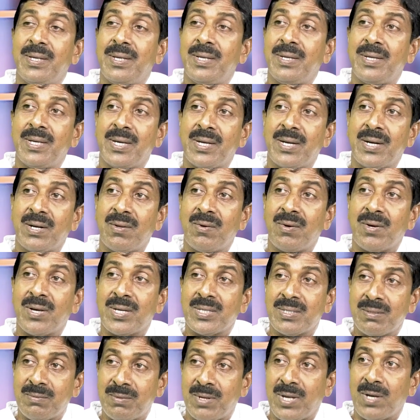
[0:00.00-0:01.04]
ఇంకెక్కడ
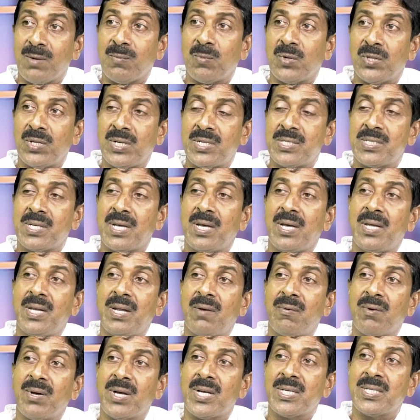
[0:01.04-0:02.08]
అవకాశం నాకు మొదటిసారి
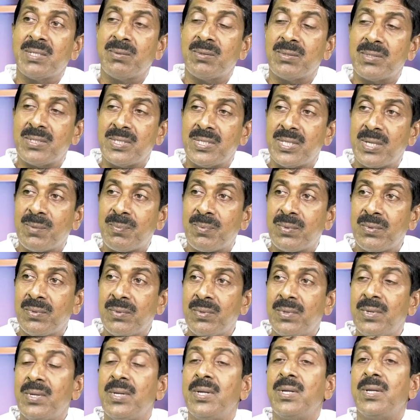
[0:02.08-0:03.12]
అవకాశం వచ్చింది ఎప్పుడు
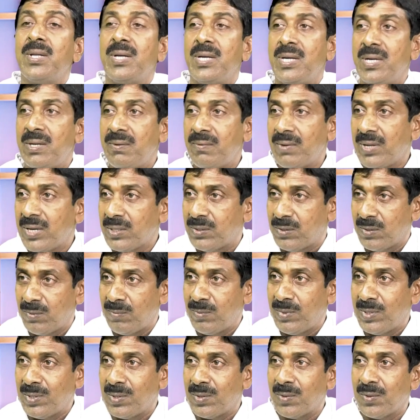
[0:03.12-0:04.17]
రెండు వేల
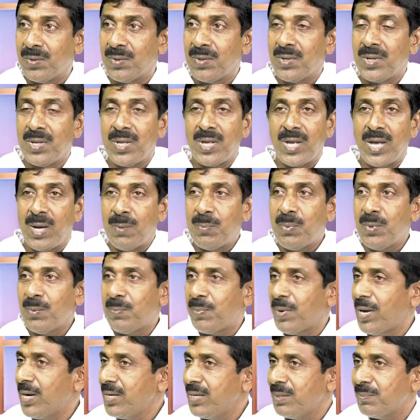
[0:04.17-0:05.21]
తొమ్మిదిలో అప్పుడు
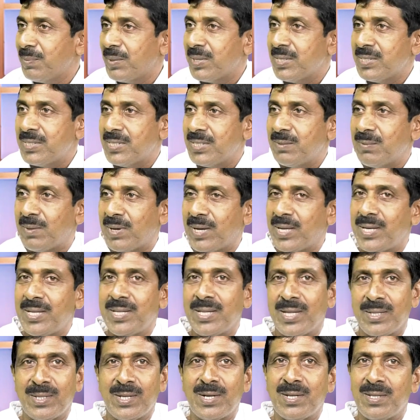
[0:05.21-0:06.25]
పార్టీ పరిస్థితి
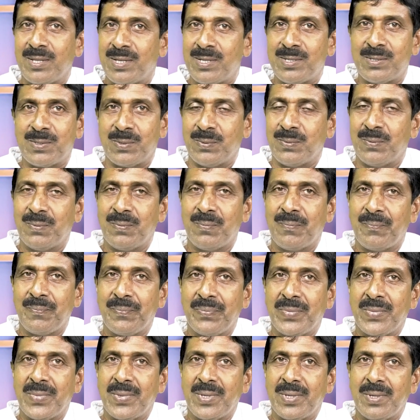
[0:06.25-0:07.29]
బాగాలేదు అందరికీ తెలుసు
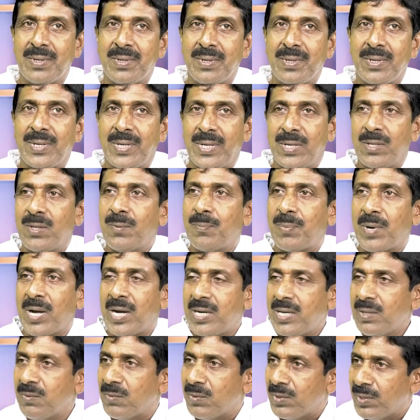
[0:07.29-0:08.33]
ఏదో
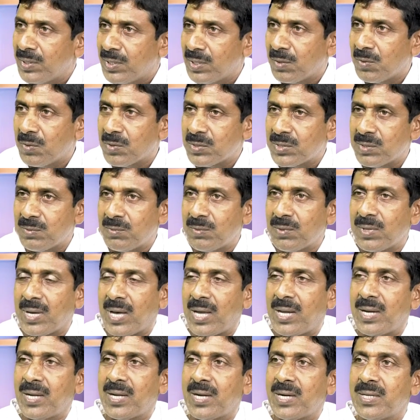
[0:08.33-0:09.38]
పార్టీ ఉనికి కోసము
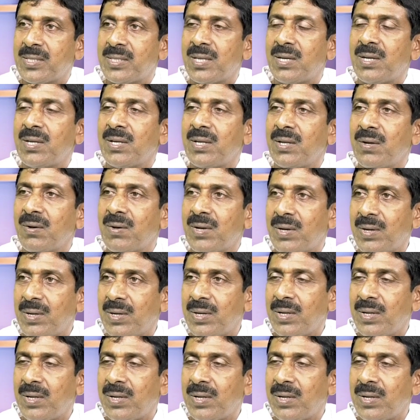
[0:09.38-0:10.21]
కార్యకర్తల యొక్క